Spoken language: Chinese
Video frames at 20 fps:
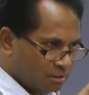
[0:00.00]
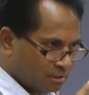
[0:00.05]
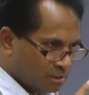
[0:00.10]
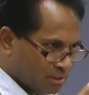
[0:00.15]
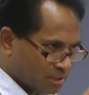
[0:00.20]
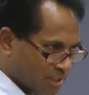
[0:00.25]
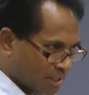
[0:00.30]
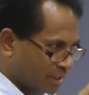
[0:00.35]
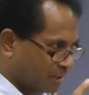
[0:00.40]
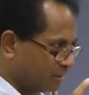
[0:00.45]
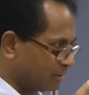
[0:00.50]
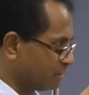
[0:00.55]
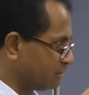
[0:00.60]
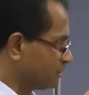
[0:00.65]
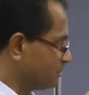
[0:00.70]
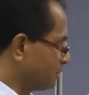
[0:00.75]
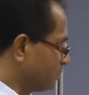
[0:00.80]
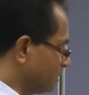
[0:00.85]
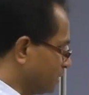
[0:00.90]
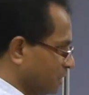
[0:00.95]
神
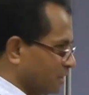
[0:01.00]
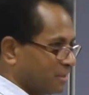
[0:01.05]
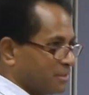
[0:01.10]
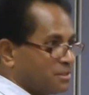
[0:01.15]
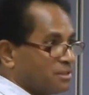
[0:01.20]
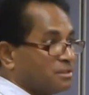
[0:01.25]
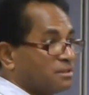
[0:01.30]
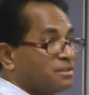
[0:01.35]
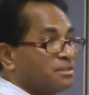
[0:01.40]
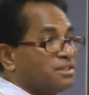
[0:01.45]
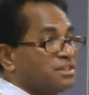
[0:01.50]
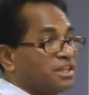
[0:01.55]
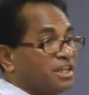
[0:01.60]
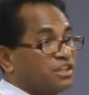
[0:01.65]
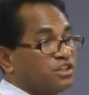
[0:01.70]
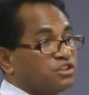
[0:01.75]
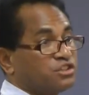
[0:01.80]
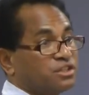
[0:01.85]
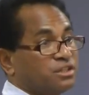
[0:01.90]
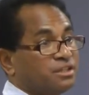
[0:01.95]
的儿子。这个
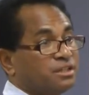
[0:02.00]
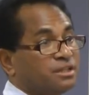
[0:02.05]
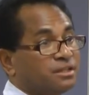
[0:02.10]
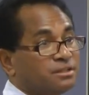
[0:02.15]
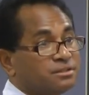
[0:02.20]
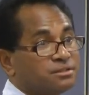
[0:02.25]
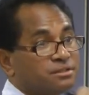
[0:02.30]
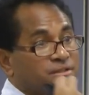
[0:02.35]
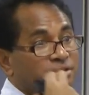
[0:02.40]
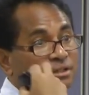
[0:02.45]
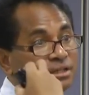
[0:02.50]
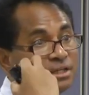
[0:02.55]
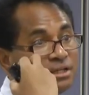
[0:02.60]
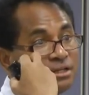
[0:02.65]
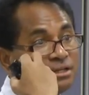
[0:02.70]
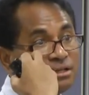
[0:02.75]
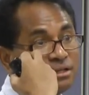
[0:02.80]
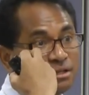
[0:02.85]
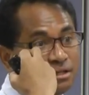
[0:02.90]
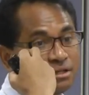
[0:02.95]
是神的儿子。
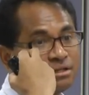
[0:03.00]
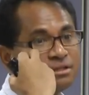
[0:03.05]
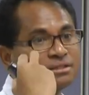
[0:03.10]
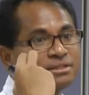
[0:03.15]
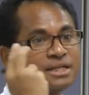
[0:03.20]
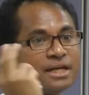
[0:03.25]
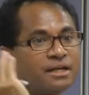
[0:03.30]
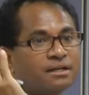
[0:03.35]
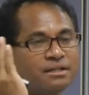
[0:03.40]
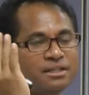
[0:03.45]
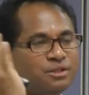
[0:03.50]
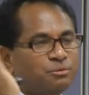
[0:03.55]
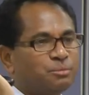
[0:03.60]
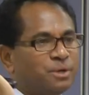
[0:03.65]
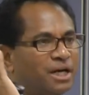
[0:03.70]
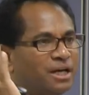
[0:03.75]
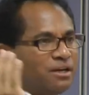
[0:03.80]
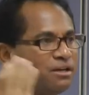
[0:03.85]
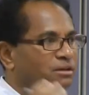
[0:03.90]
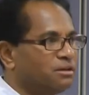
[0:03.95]
上个礼
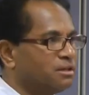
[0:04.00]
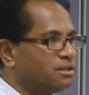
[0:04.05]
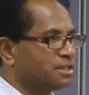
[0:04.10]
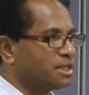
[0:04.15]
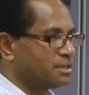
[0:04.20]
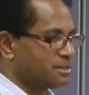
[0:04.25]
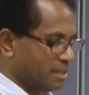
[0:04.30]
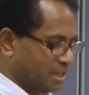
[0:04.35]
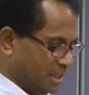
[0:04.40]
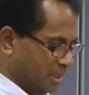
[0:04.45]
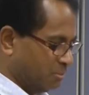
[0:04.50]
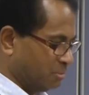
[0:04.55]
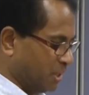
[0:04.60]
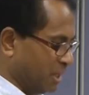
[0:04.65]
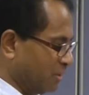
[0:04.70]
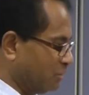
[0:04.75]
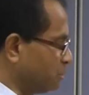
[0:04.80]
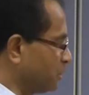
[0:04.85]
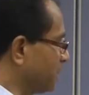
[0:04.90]
拜，上上个礼拜我